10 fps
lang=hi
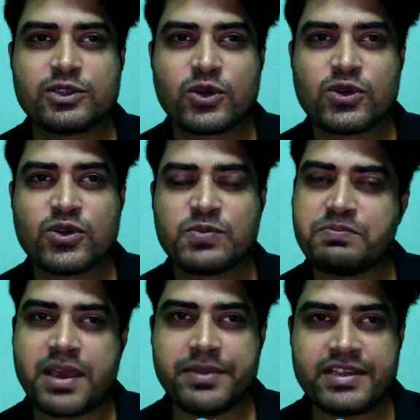तो
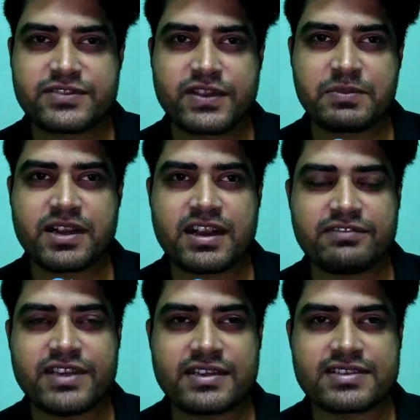मैं भी इस फिल्म का
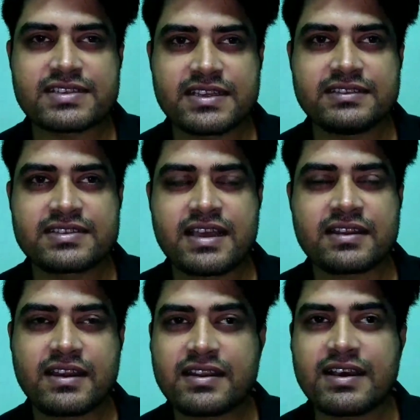काफ़ी अरसे से
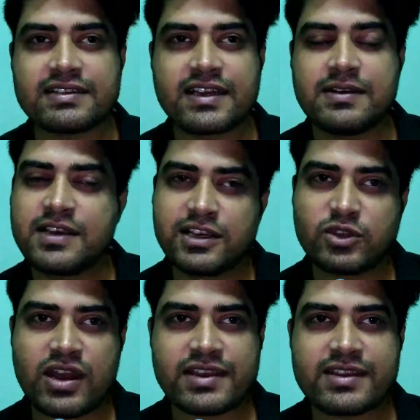इंतज़ार कर रहा था
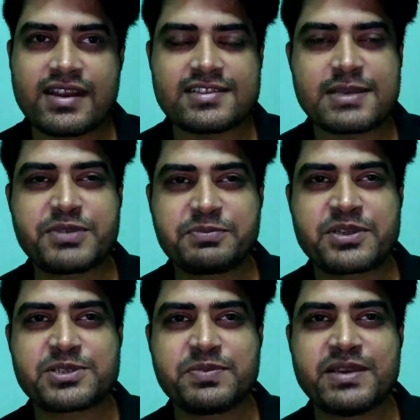तो आखिरकार
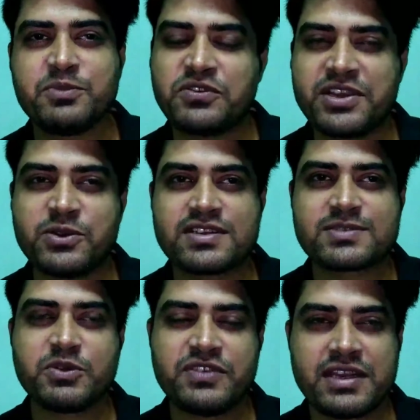सितंबर्स में मूवी
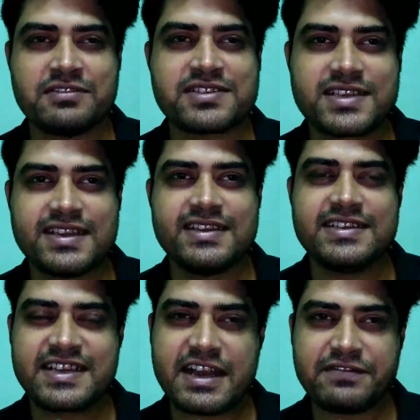वर्स मूवी लवर्स के लिए
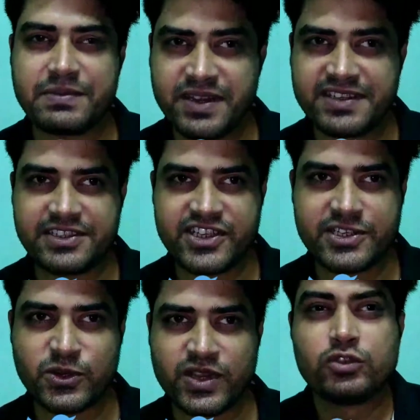ये काफ़ी बड़ी
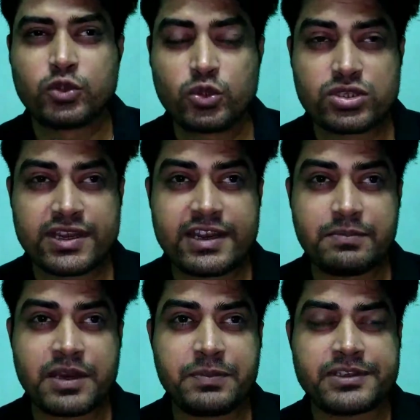ट्रीट होगी दूसरे
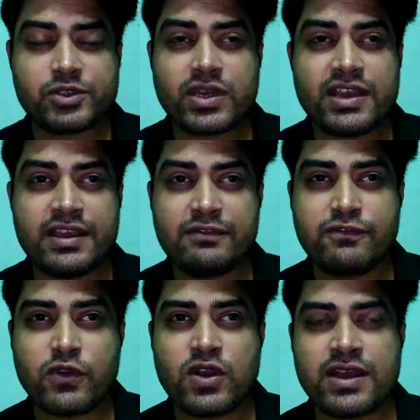नंबर पर जो है
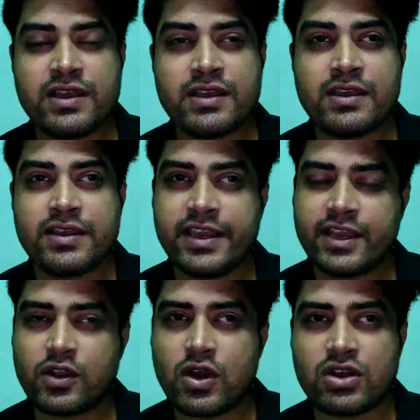वो है
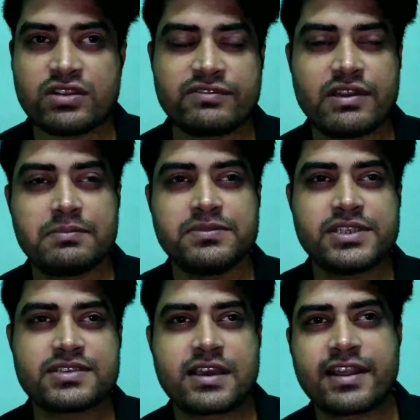एक हॉरर फिल्म
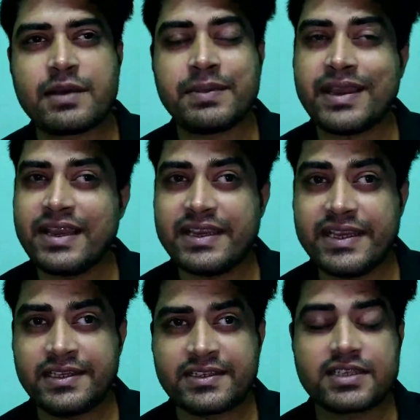जिसका नाम है
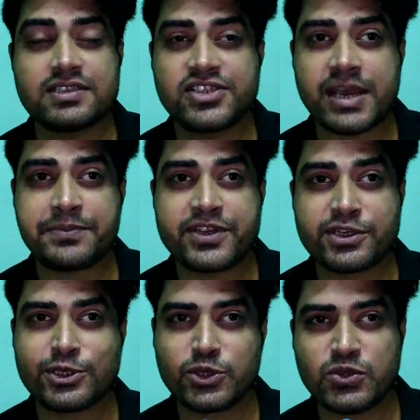इट
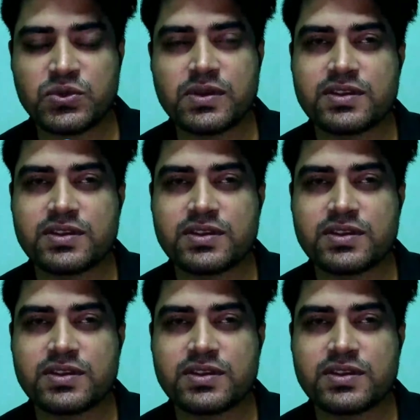चैप्टर टू